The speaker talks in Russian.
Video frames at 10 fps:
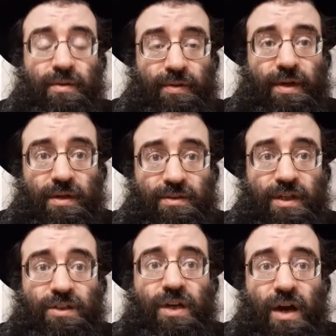да,
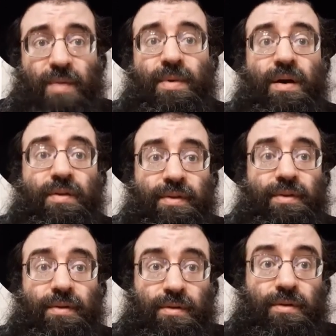настоящая рама,
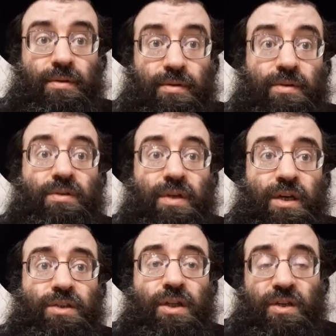э,
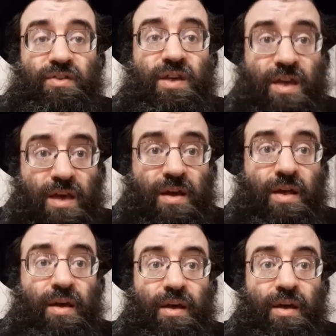настоящие косяки.